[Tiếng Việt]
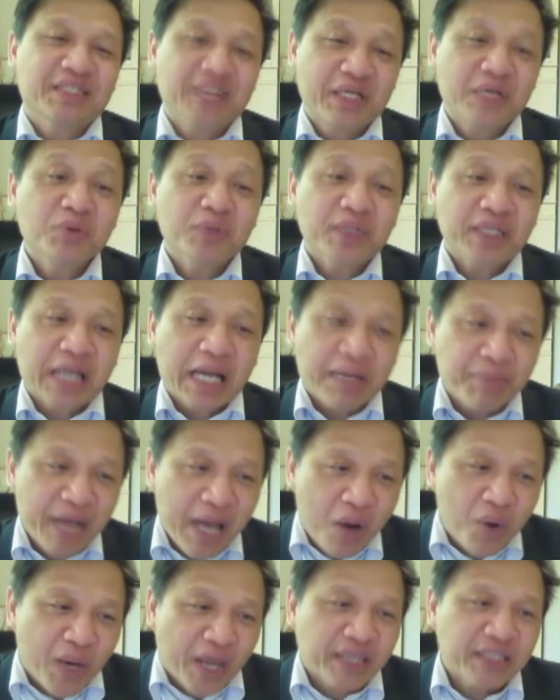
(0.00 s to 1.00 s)
nếu làm
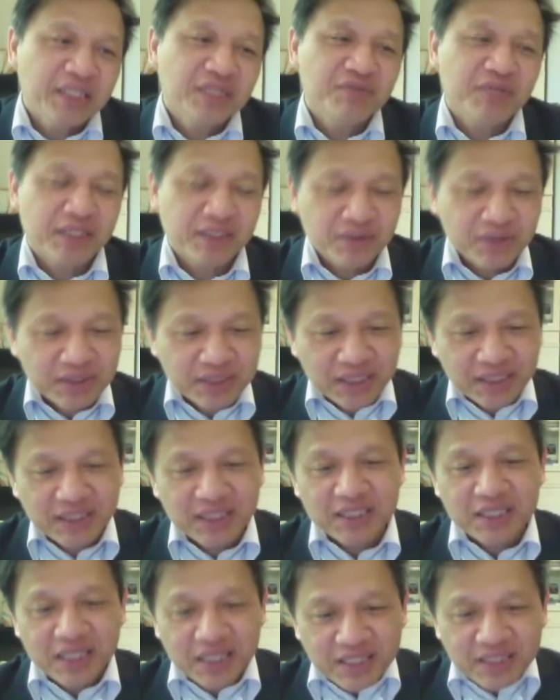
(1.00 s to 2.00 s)
đều đặn như vậy nó sẽ
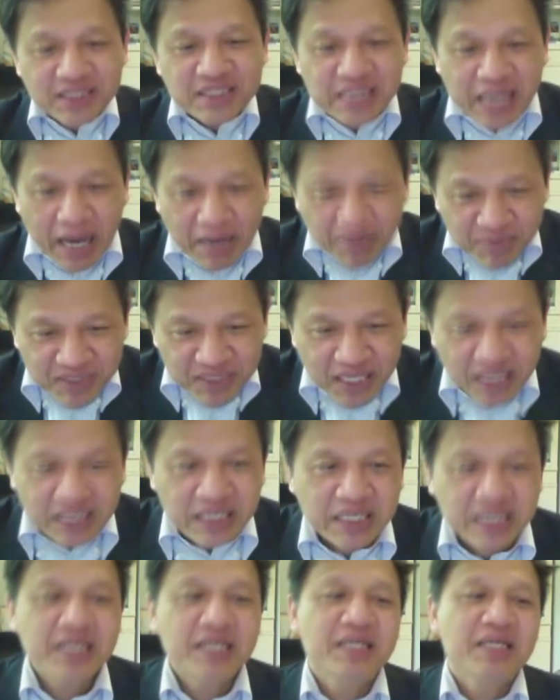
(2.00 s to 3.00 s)
thấy nó giảm
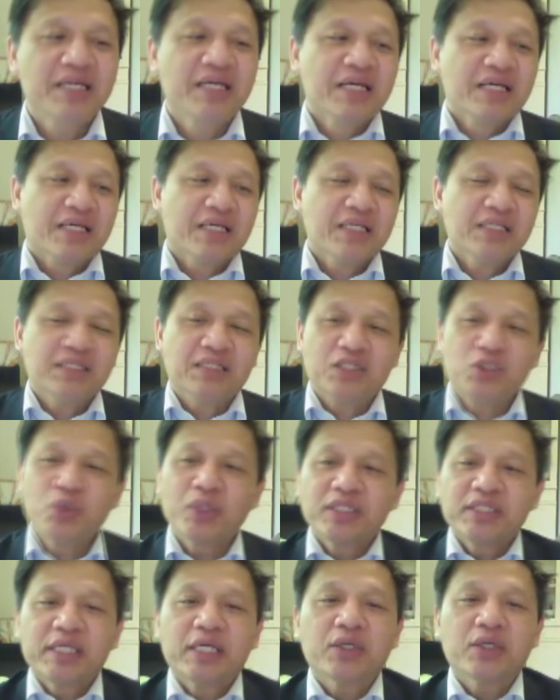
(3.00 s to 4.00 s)
dần đi cái sự
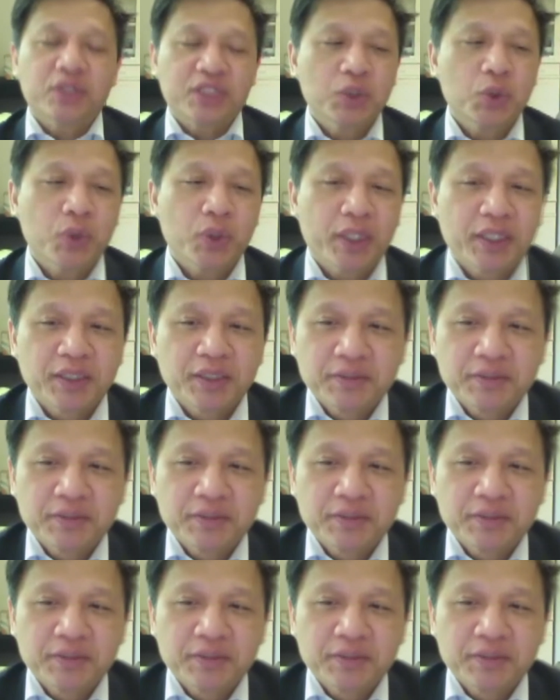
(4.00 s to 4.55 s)
chuyên chế của chính quyền